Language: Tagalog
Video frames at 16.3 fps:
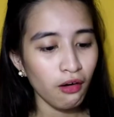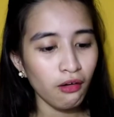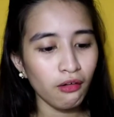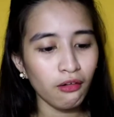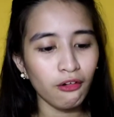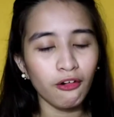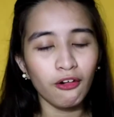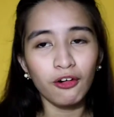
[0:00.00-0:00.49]

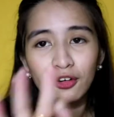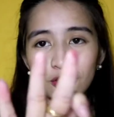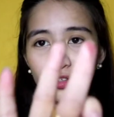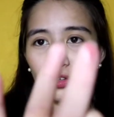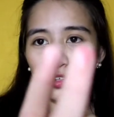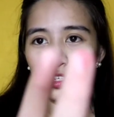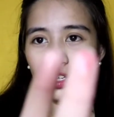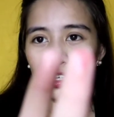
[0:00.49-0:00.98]
Oh,
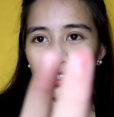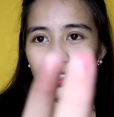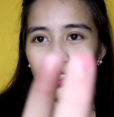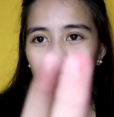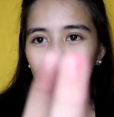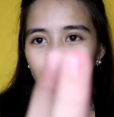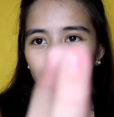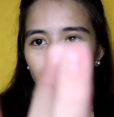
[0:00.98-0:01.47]
so, ayan,
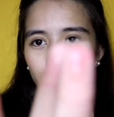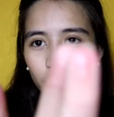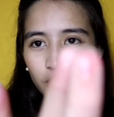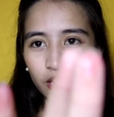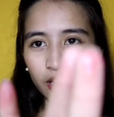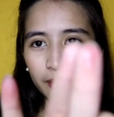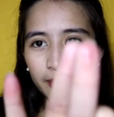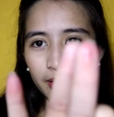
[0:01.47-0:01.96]
ganyan siya,
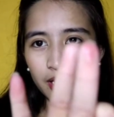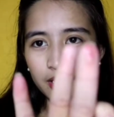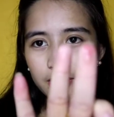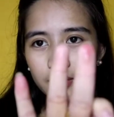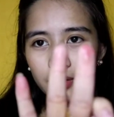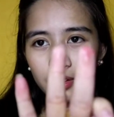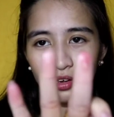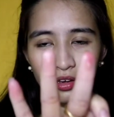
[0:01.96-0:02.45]

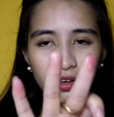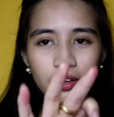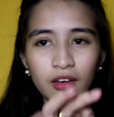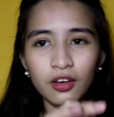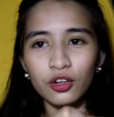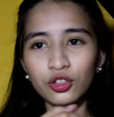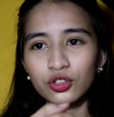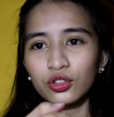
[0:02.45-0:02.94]
besi.
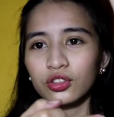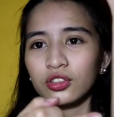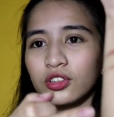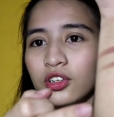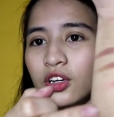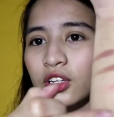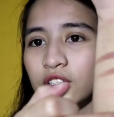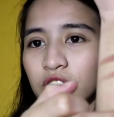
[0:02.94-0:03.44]
So,
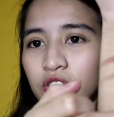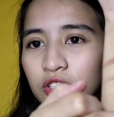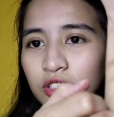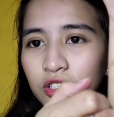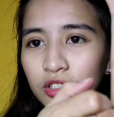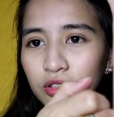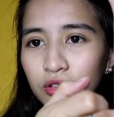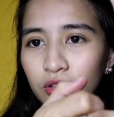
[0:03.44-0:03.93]
tignan natin
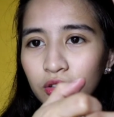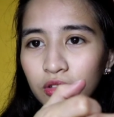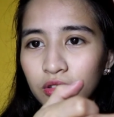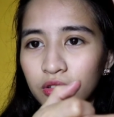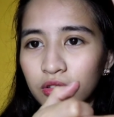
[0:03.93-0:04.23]
dito.